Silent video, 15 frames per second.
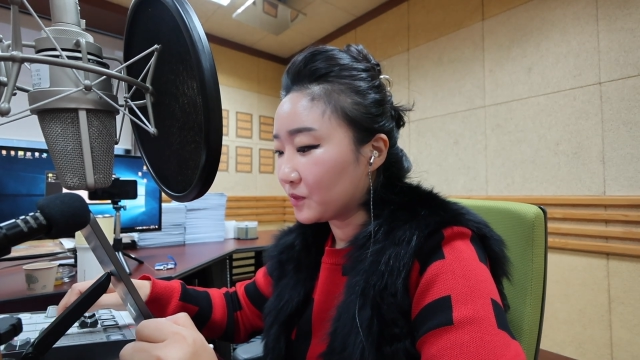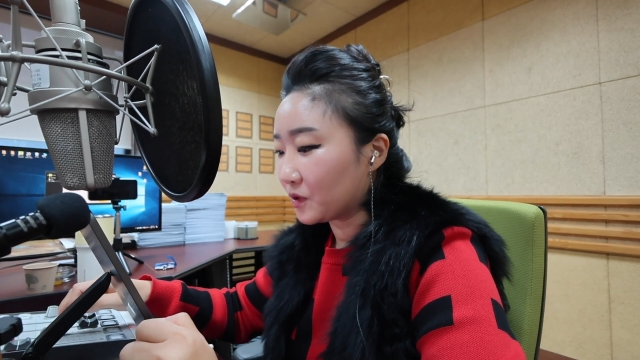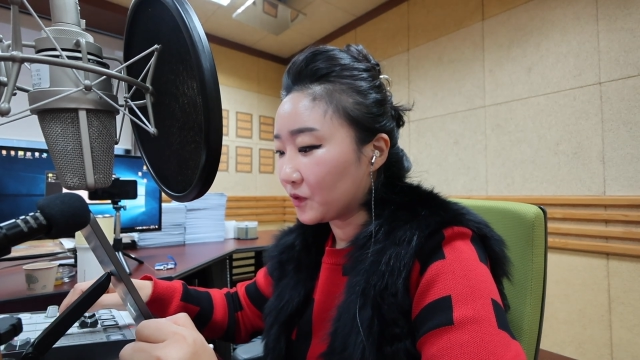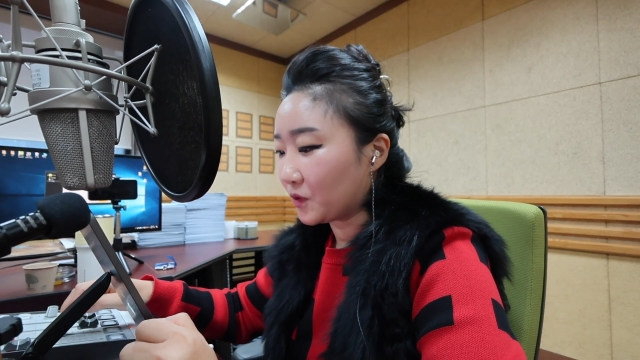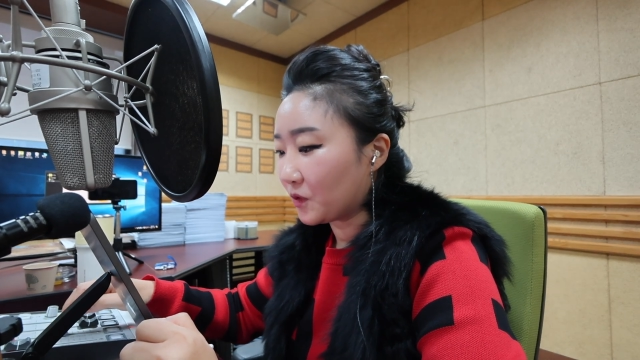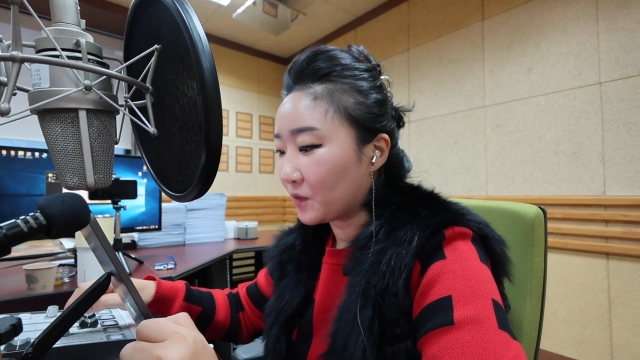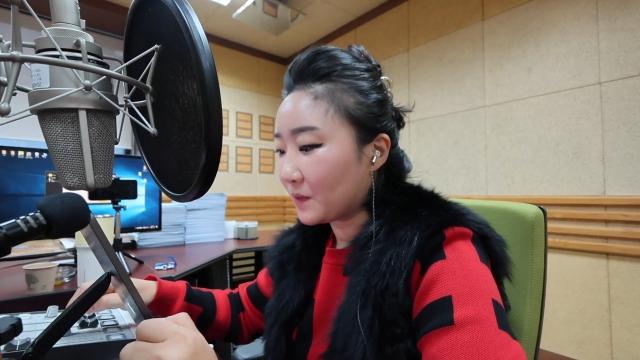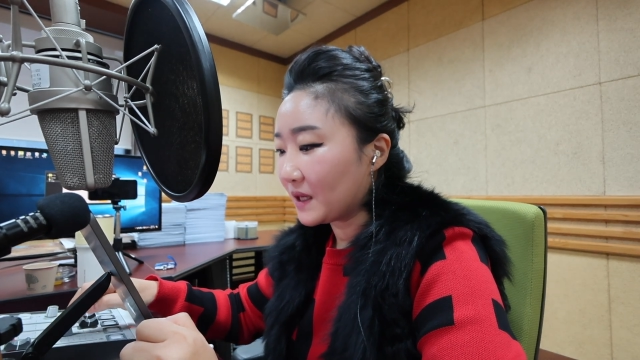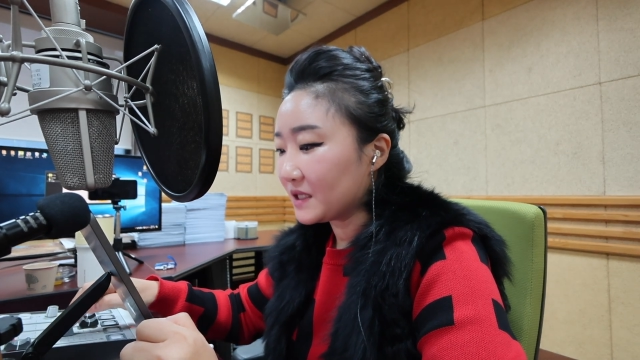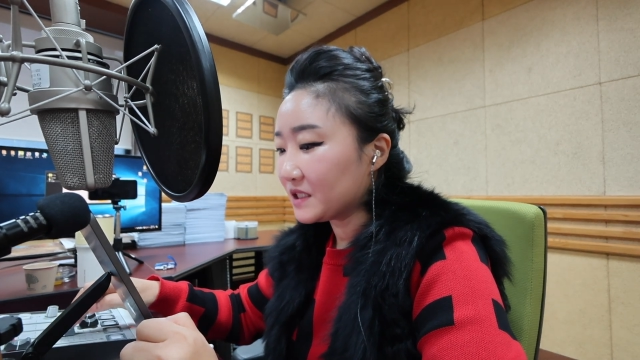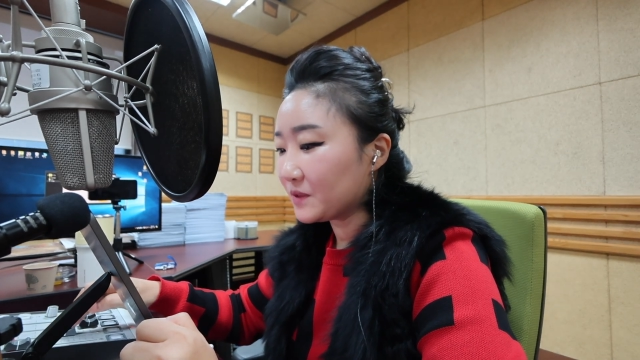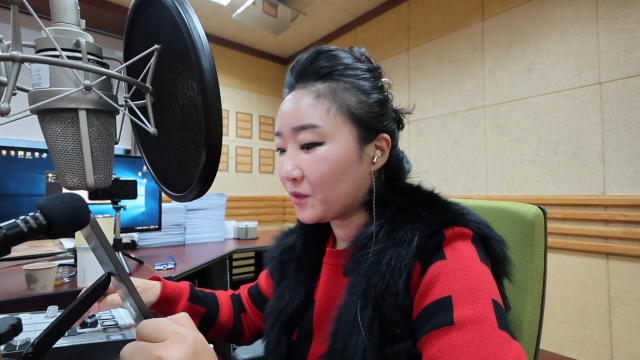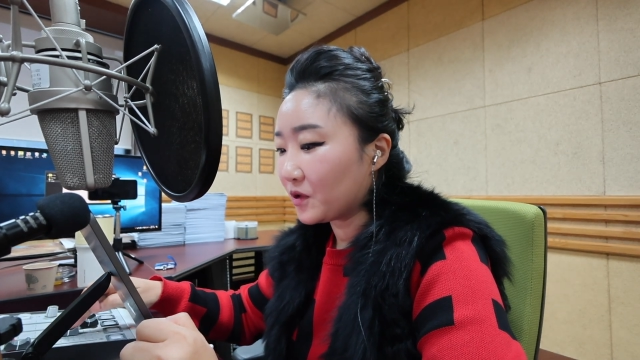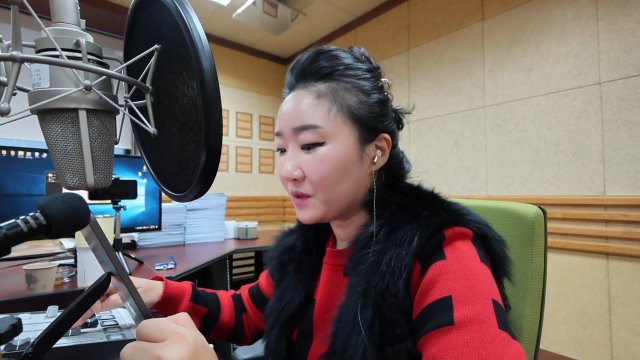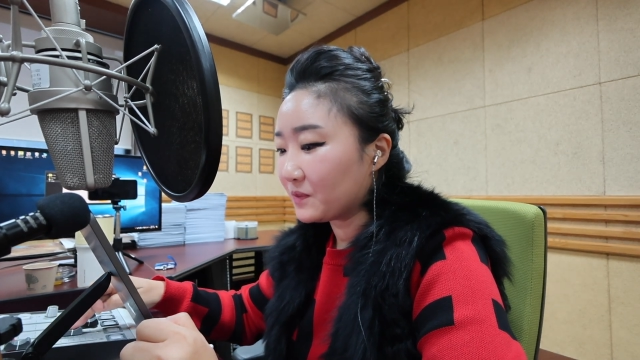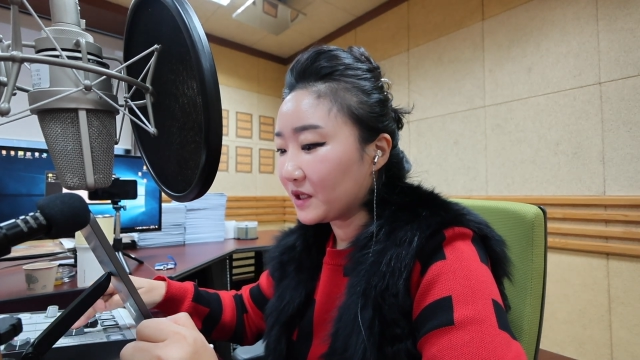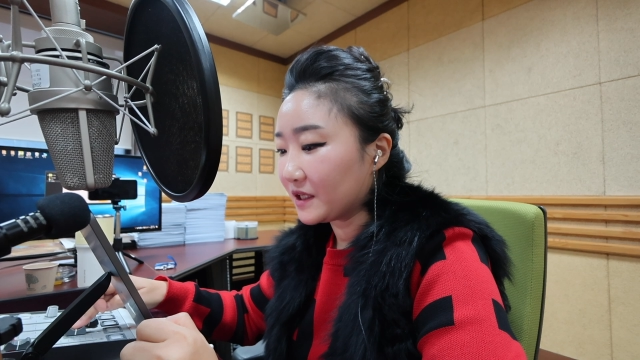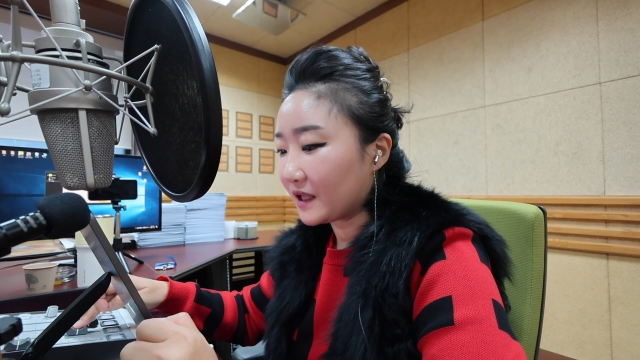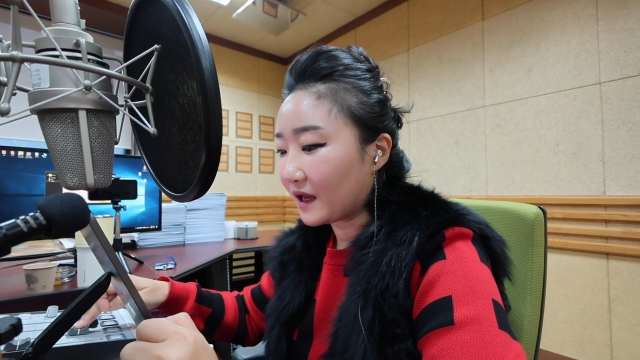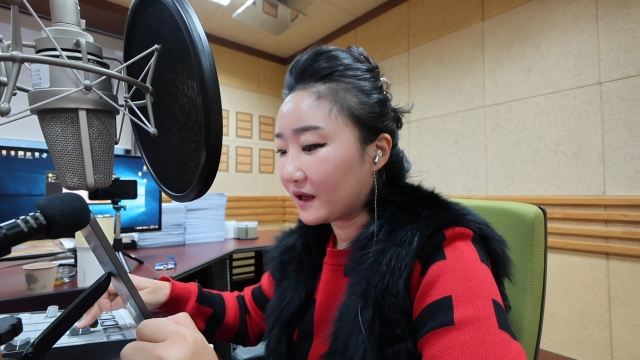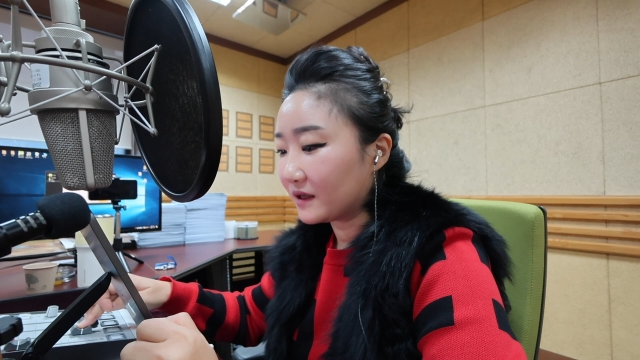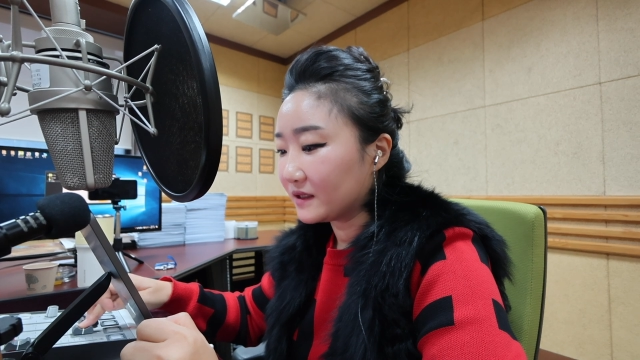번호
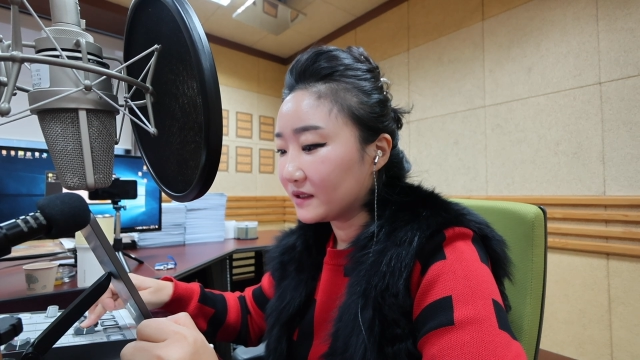85입니다.